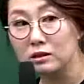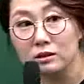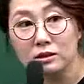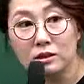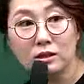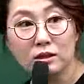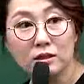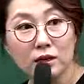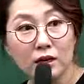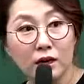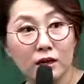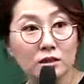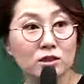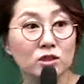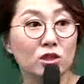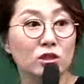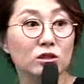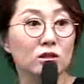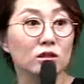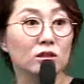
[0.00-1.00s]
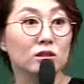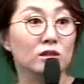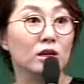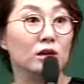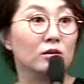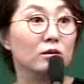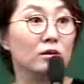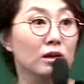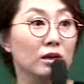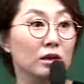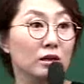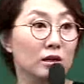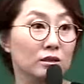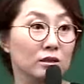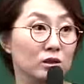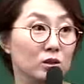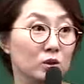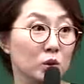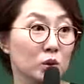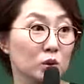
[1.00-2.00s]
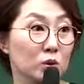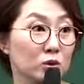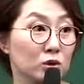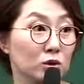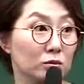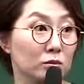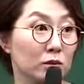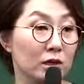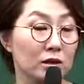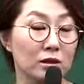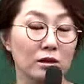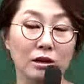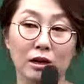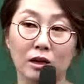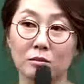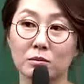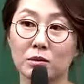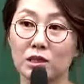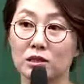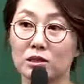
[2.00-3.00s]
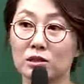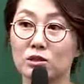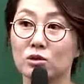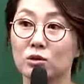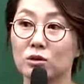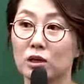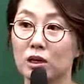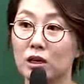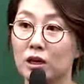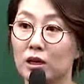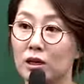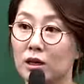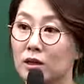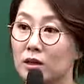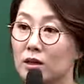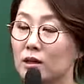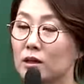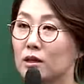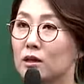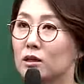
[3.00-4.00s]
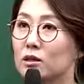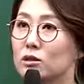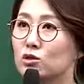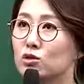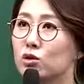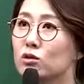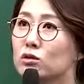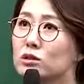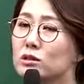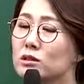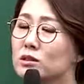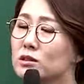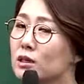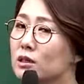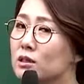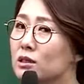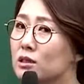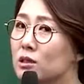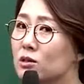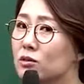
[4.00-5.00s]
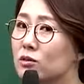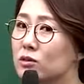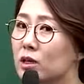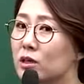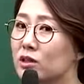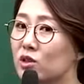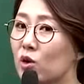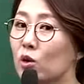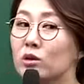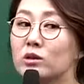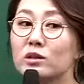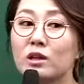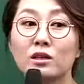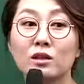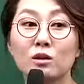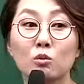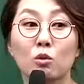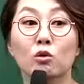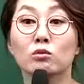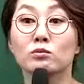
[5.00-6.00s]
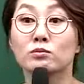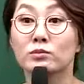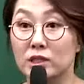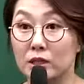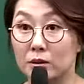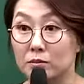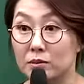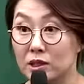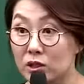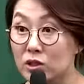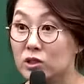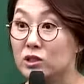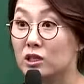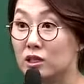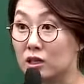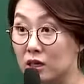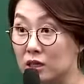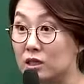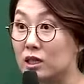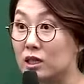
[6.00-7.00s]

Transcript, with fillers: 글자를 가르쳐야 되겠다고 해가지고 요즘 말로 하면 일종의 초등생들을 위한 영단어 모음집 이런 책이야